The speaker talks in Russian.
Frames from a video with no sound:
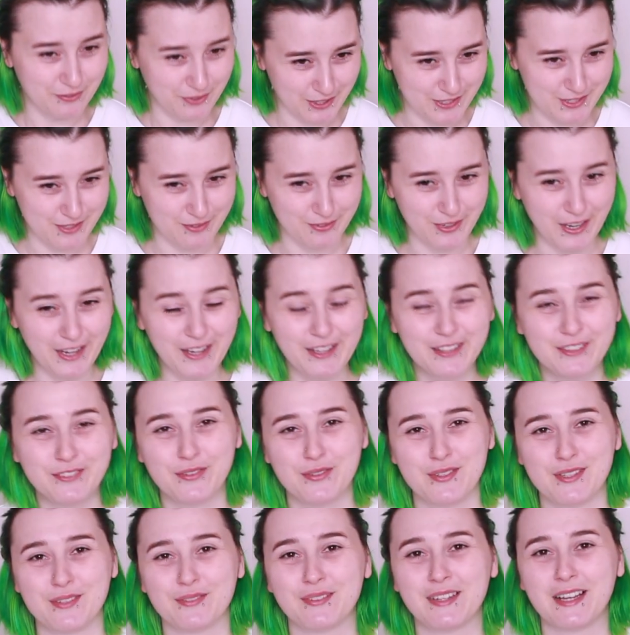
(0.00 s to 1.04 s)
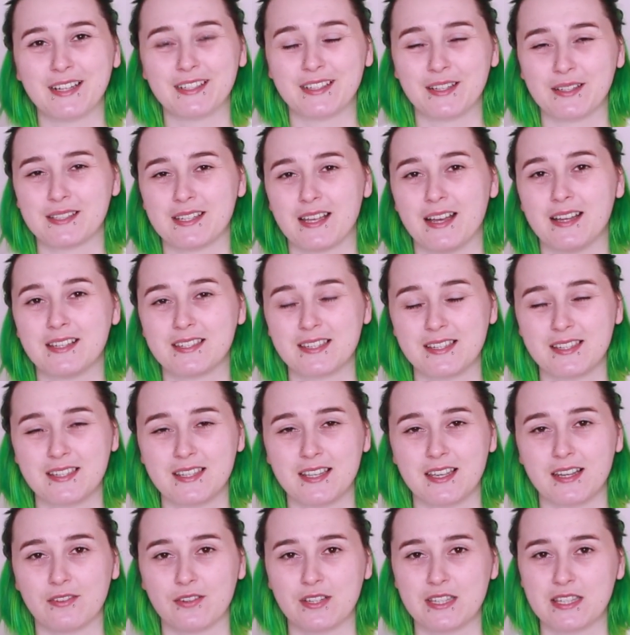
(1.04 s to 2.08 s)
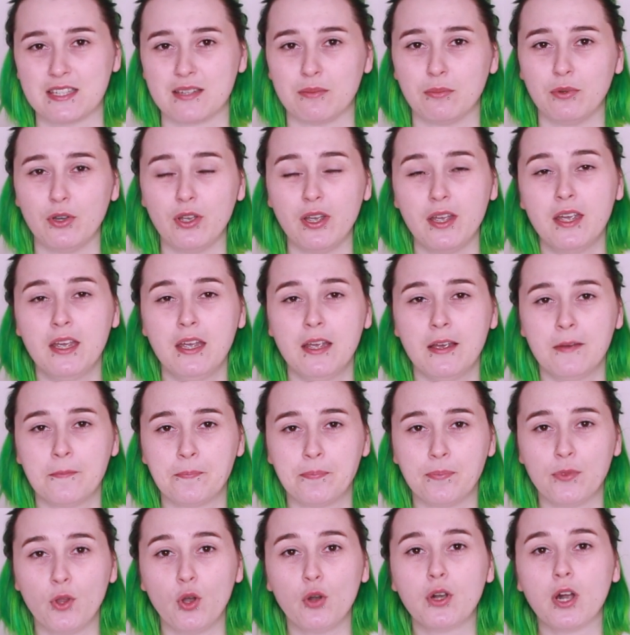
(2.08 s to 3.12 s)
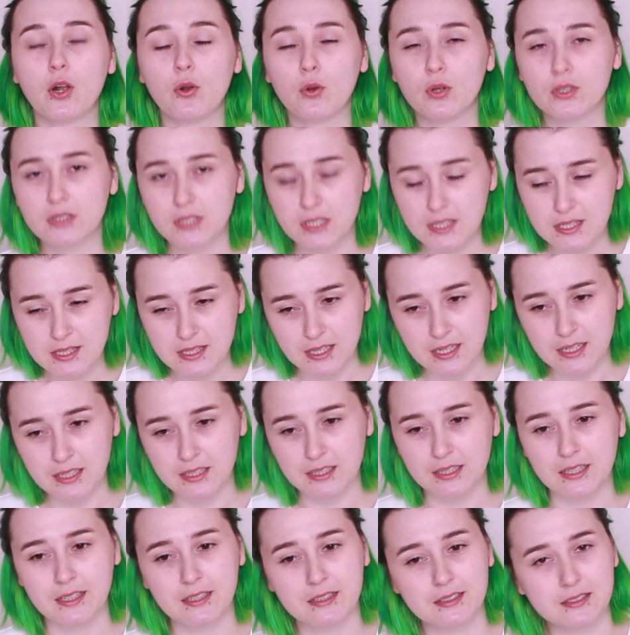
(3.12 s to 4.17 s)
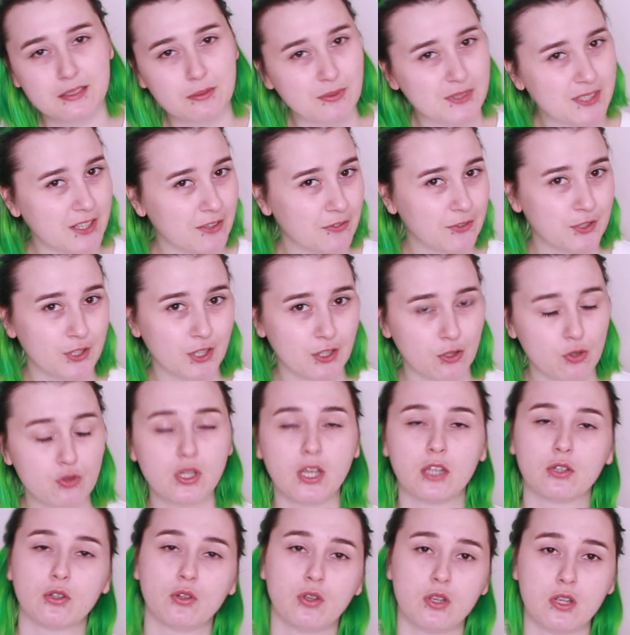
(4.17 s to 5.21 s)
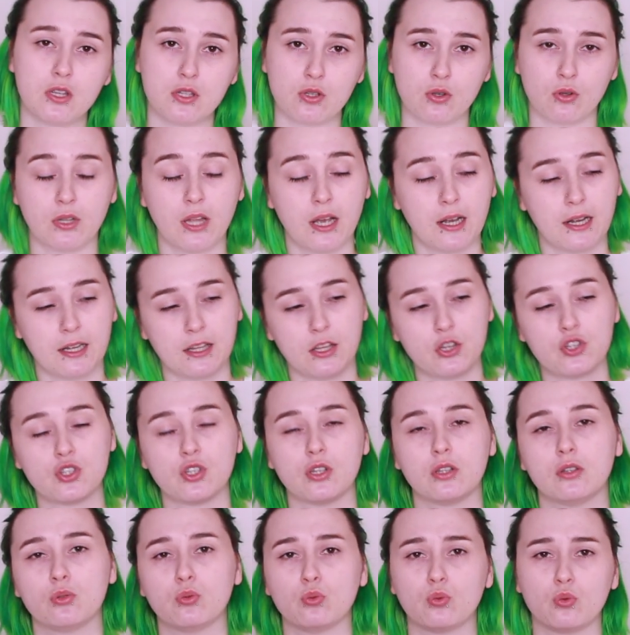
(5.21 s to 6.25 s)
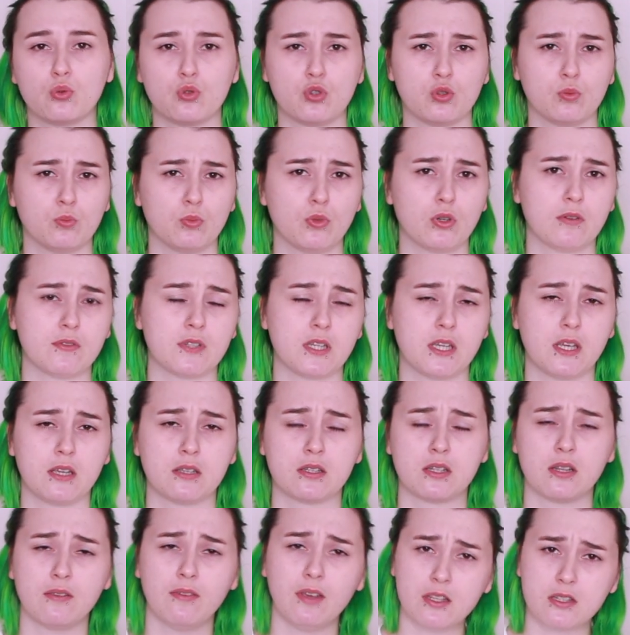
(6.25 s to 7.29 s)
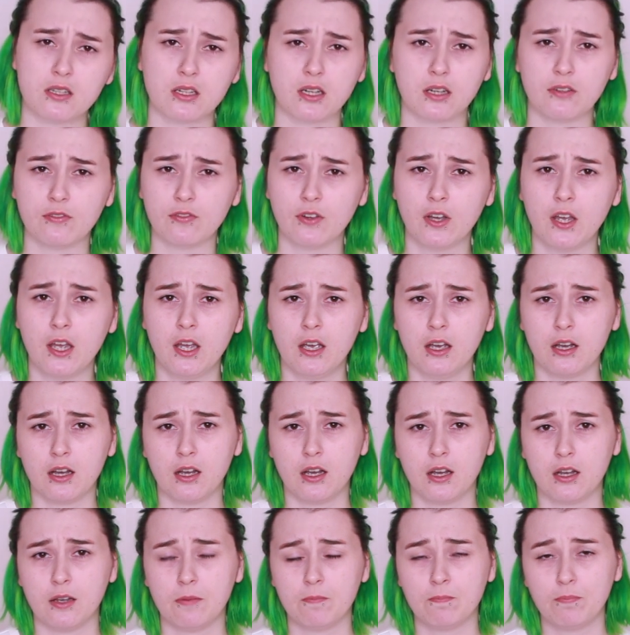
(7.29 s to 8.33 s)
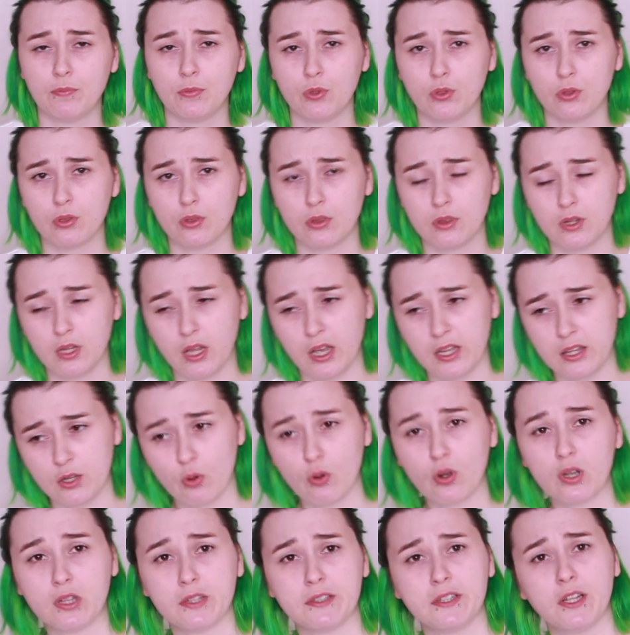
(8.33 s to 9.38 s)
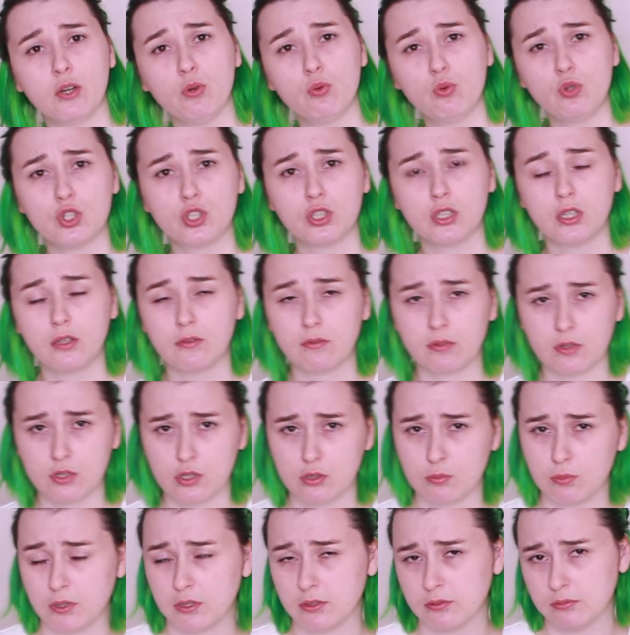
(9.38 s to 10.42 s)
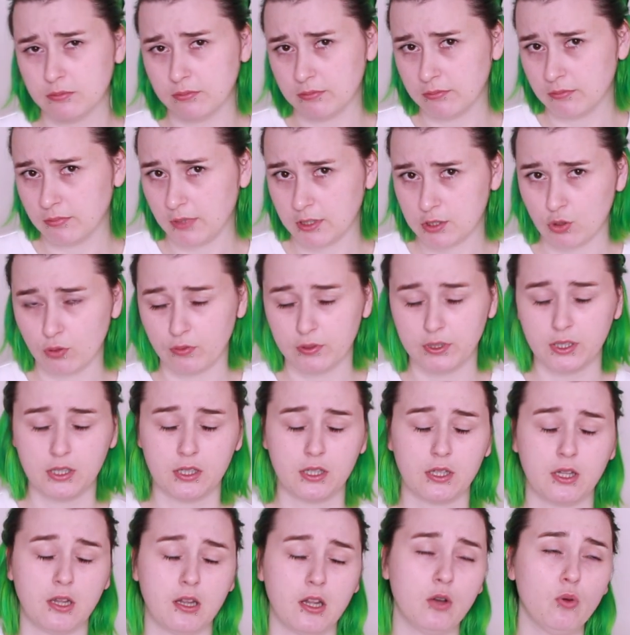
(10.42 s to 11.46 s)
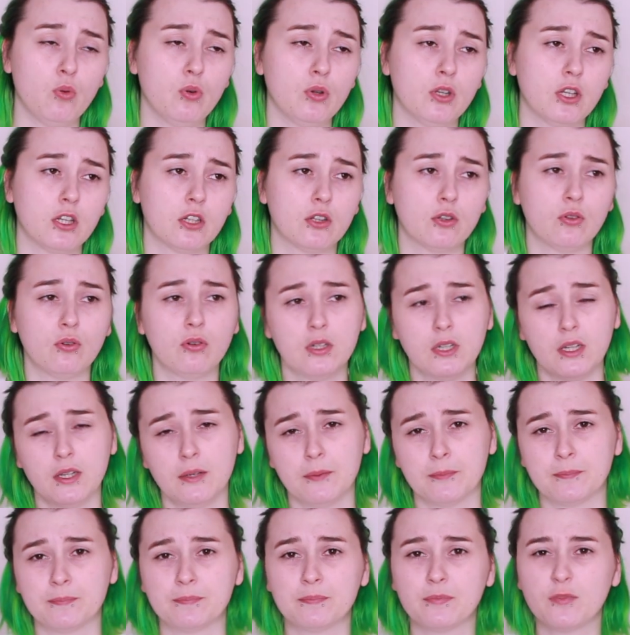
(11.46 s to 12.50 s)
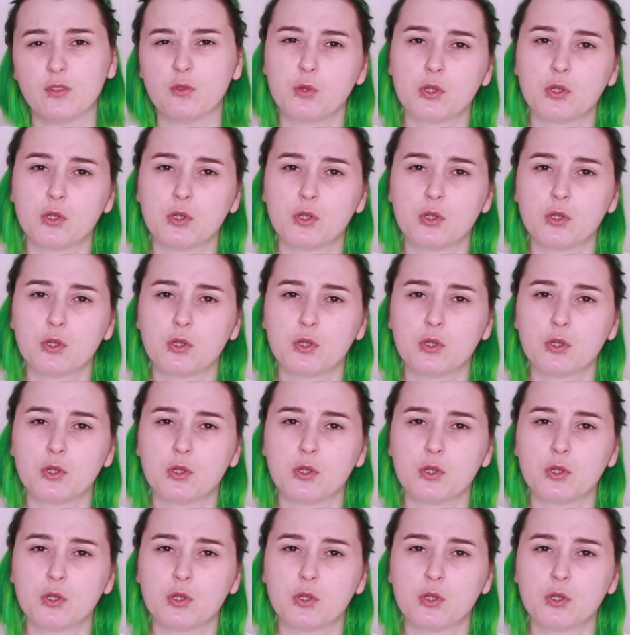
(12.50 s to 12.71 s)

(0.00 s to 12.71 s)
про себя, в общем, как-то ассоциировать с собой, но какой-то сильно смысловой нагрузки она несет. Да, конечно, тут очень много всяких советиков, эм, они околонаучные, вроде бы основаны на науке, но ну, в